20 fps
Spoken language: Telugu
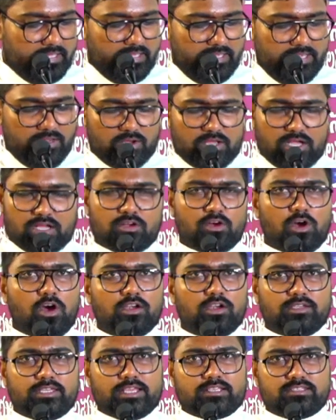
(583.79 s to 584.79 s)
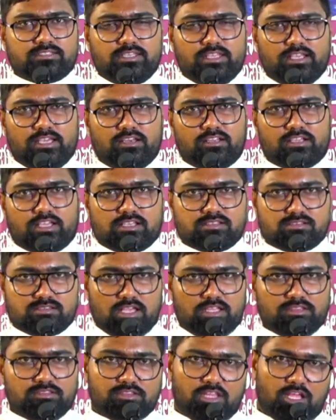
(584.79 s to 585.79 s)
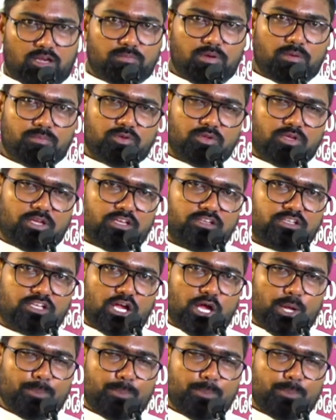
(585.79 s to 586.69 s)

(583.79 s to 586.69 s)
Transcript: ఈ యొక్క కాంటెక్స్ట్ని గనక సందర్భమును గనక